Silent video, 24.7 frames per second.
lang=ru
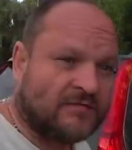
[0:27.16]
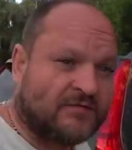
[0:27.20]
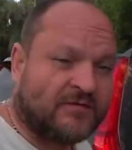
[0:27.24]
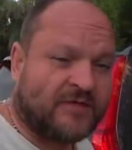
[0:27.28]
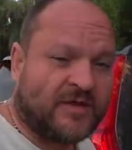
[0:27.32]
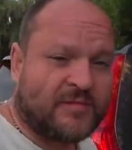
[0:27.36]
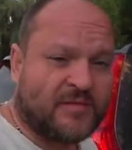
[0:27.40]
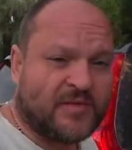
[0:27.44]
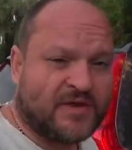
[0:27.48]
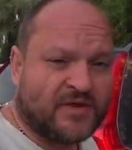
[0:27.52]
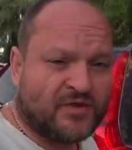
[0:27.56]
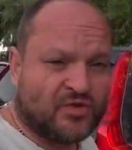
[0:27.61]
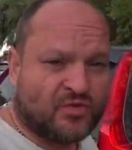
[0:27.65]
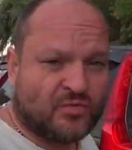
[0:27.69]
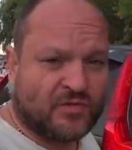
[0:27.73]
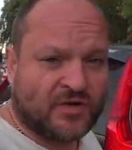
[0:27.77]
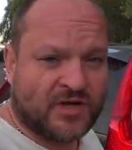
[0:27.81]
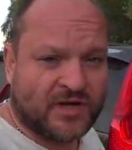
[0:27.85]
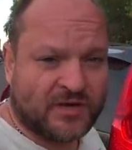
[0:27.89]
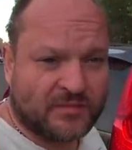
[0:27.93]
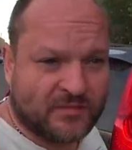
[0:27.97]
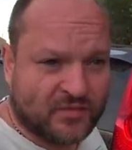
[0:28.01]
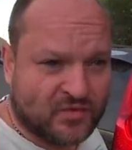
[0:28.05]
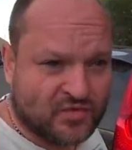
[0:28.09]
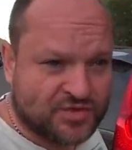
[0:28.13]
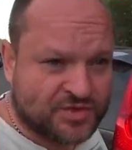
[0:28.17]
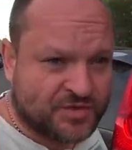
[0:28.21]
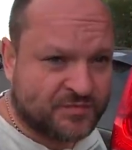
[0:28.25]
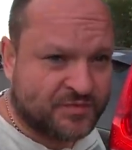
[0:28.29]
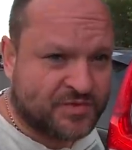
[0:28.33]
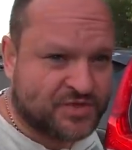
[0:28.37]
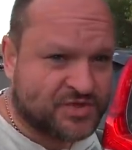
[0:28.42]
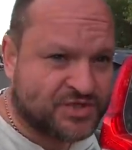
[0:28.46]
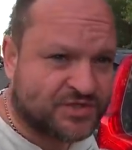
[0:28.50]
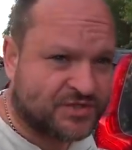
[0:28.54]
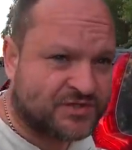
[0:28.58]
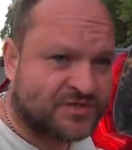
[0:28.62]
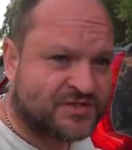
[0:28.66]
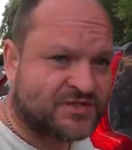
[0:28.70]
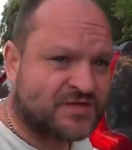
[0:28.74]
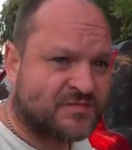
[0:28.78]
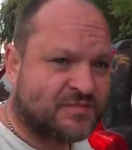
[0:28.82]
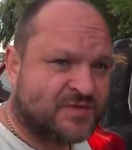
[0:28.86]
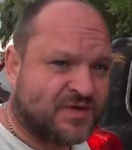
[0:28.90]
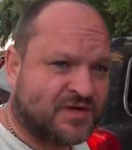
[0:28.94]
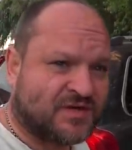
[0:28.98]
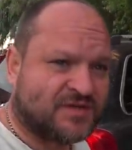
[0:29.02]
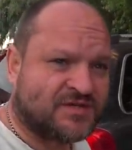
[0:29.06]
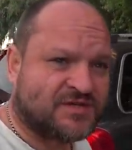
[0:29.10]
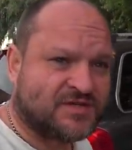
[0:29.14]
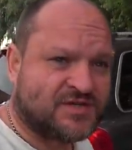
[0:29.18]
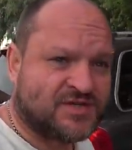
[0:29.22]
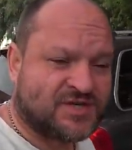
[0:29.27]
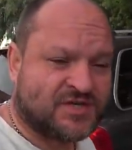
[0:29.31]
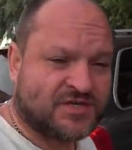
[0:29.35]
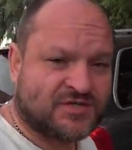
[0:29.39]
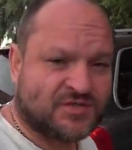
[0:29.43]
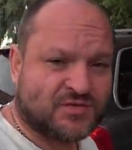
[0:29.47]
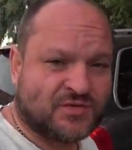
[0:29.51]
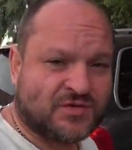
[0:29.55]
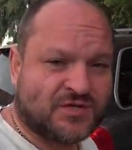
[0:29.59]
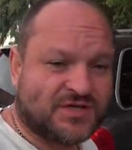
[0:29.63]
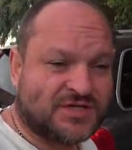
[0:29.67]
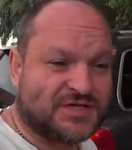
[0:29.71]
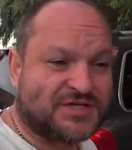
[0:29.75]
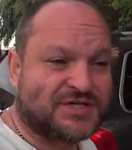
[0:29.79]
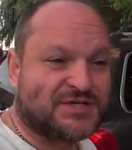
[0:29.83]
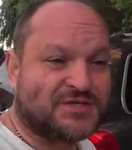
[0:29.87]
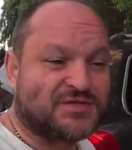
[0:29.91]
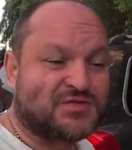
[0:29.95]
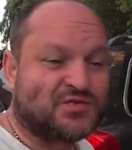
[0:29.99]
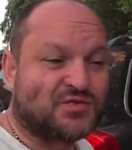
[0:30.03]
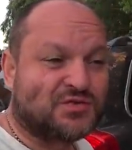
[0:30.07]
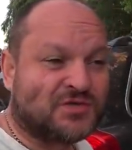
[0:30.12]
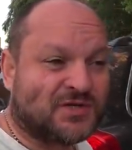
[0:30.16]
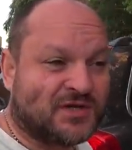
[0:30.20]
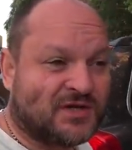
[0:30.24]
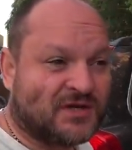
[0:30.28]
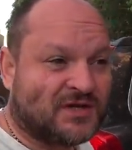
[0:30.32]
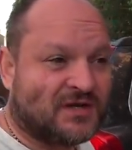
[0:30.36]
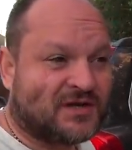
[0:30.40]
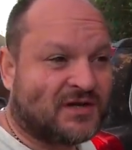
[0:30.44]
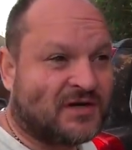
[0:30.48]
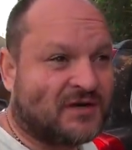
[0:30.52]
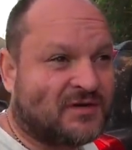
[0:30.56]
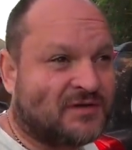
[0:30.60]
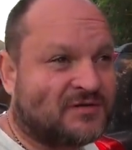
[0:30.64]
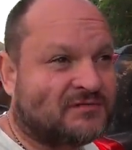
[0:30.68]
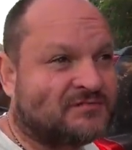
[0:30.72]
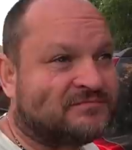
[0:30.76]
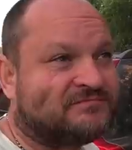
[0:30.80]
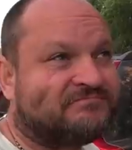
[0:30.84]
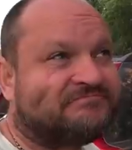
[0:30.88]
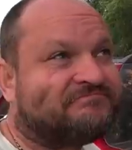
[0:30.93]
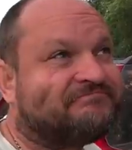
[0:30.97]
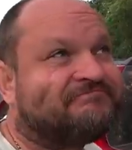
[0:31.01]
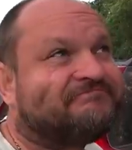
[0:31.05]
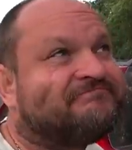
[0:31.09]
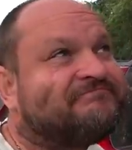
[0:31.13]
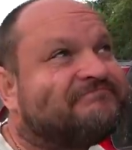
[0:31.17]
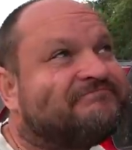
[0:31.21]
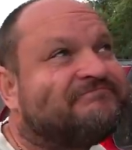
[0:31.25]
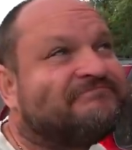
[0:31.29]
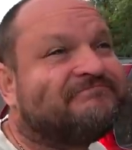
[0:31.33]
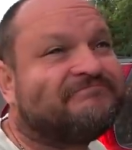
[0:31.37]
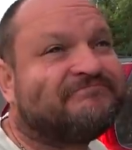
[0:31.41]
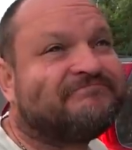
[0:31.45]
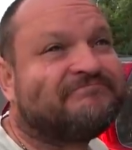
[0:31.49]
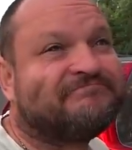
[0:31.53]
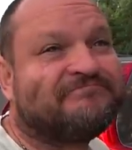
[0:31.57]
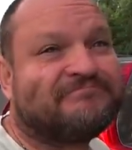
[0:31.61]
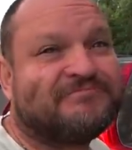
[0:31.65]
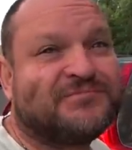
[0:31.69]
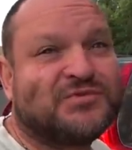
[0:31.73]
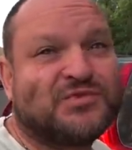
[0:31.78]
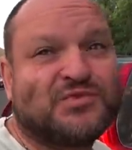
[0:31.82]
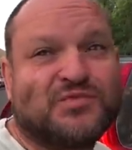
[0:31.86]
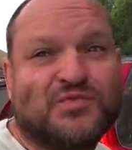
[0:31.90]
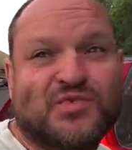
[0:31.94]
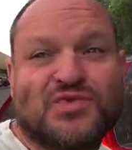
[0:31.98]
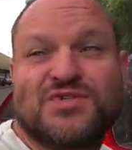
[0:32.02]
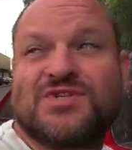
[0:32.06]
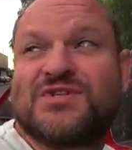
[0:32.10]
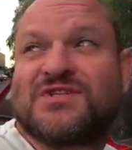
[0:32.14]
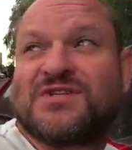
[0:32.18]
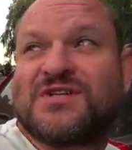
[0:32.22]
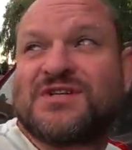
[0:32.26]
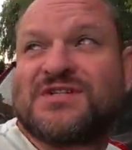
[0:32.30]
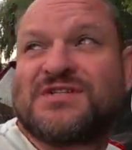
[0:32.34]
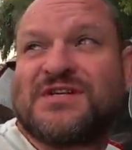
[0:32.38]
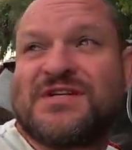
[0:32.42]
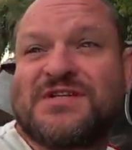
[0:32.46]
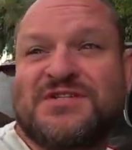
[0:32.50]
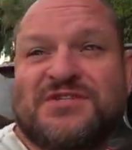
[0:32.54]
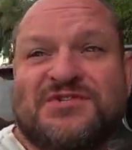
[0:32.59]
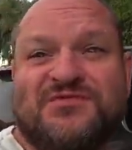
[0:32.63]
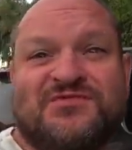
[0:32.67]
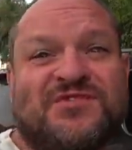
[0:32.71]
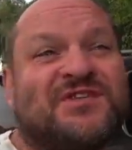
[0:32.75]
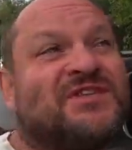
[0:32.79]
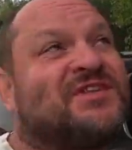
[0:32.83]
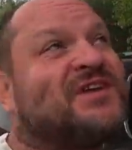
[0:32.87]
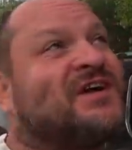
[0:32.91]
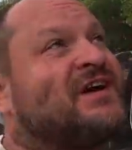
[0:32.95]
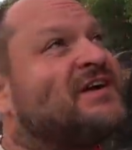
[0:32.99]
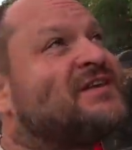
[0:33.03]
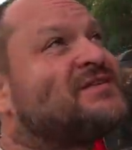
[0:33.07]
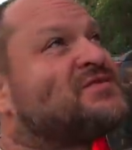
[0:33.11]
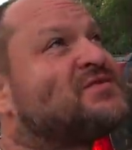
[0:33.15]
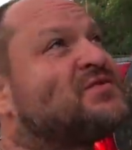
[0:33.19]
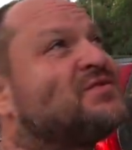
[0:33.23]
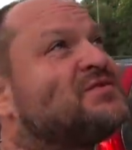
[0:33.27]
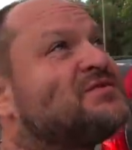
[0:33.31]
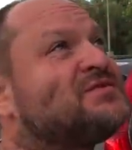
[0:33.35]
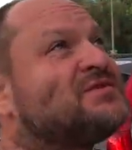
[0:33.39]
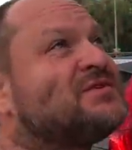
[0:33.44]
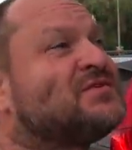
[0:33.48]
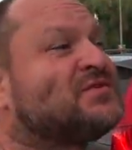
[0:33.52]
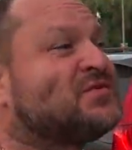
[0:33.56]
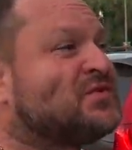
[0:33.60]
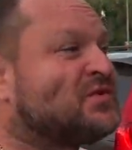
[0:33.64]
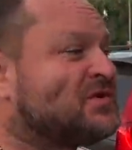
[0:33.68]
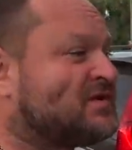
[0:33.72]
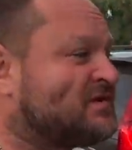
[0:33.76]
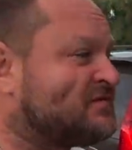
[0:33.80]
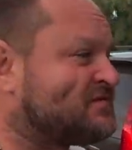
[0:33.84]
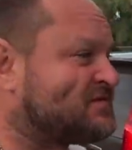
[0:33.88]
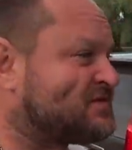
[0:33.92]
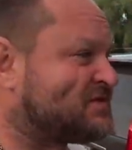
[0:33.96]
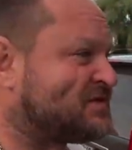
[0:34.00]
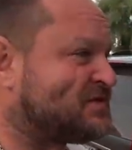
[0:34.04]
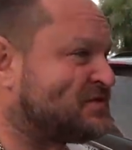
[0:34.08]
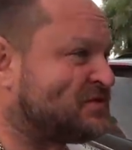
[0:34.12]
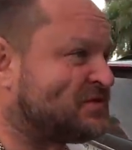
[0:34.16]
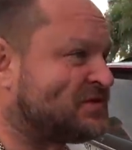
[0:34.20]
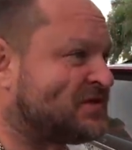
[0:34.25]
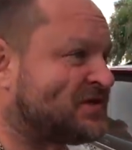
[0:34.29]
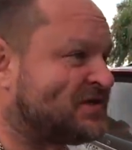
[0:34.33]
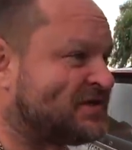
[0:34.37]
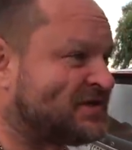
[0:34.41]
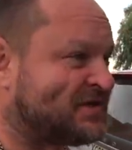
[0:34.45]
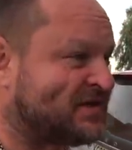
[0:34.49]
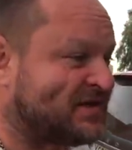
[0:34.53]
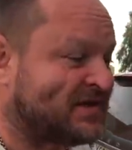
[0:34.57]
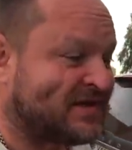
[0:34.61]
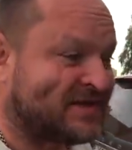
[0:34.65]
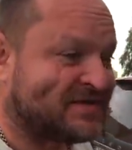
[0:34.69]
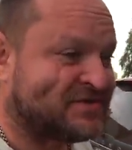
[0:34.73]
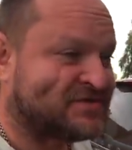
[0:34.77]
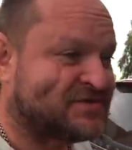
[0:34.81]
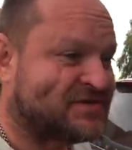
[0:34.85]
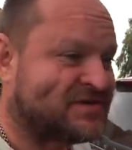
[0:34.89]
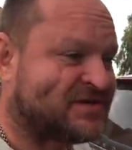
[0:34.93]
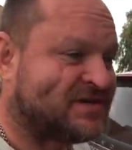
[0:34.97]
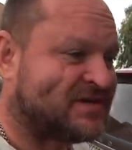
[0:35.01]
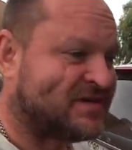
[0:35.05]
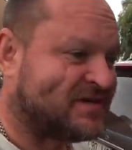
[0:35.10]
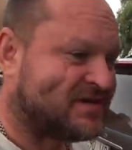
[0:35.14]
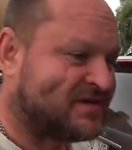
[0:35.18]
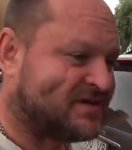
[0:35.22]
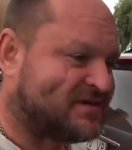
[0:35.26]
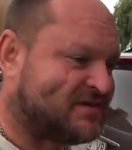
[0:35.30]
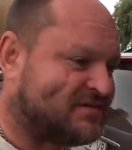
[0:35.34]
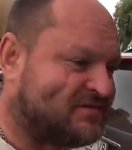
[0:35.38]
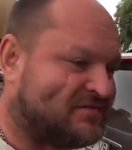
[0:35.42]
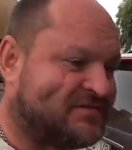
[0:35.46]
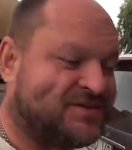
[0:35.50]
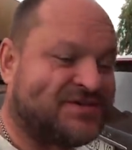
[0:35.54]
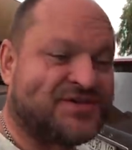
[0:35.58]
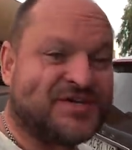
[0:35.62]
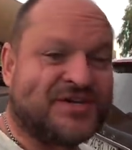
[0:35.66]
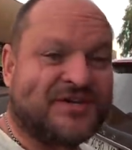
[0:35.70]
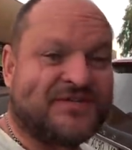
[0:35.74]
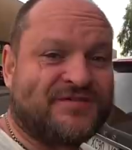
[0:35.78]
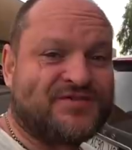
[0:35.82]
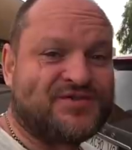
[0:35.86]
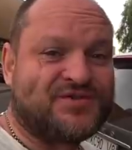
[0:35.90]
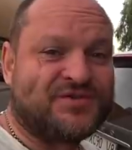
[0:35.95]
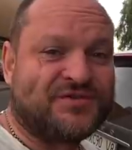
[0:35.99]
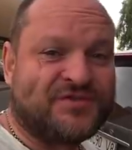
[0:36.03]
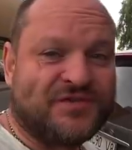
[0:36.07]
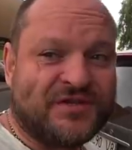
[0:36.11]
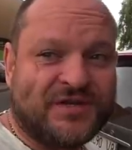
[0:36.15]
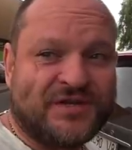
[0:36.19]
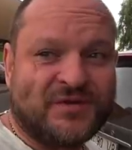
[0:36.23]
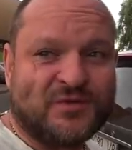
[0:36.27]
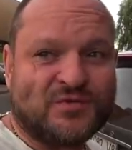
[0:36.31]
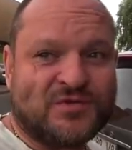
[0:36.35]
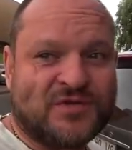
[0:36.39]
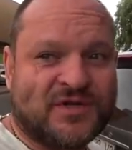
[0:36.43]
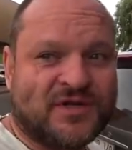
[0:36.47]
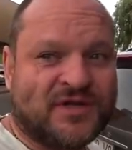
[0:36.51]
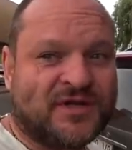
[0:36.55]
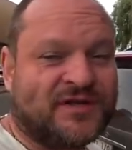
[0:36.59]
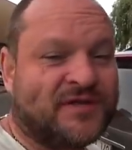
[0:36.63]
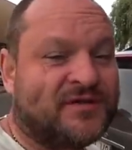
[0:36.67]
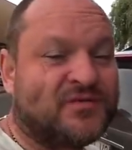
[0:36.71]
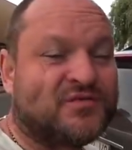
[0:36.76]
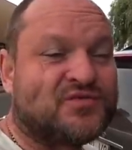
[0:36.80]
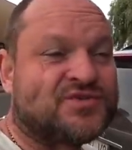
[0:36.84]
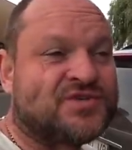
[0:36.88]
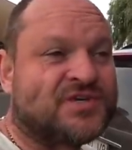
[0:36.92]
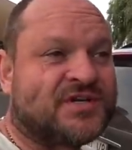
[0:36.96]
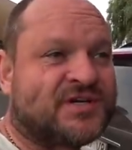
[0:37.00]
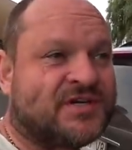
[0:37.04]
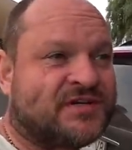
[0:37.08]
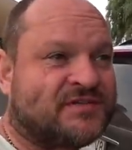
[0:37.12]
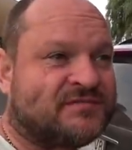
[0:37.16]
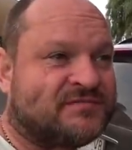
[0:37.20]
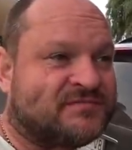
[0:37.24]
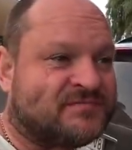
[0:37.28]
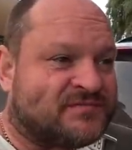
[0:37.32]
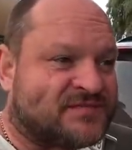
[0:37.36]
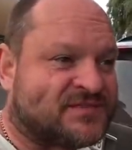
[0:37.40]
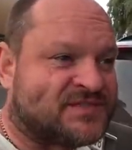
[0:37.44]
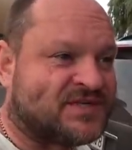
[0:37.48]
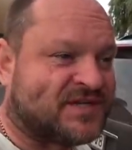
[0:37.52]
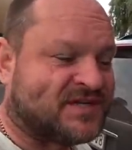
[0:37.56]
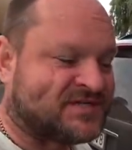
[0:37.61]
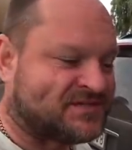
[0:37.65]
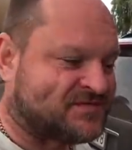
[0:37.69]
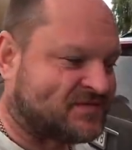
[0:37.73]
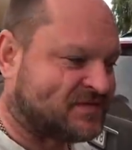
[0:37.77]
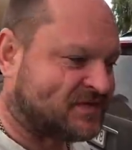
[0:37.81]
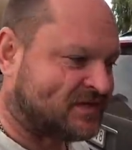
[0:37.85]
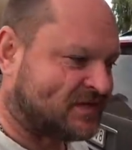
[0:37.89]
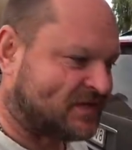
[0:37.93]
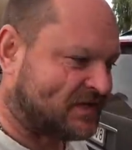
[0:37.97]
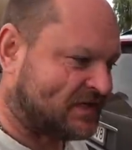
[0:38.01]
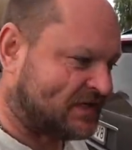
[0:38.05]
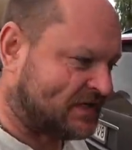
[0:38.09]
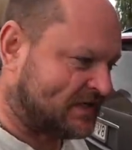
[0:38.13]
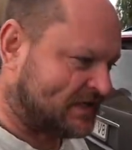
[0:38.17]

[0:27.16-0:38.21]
Время неумолимо уже бежит к зиме. Сейчас только 6 утра, а ну, можно сказать, светает, солнце только встает. Хотя раньше выезжаю в 4 утра и уже засветло.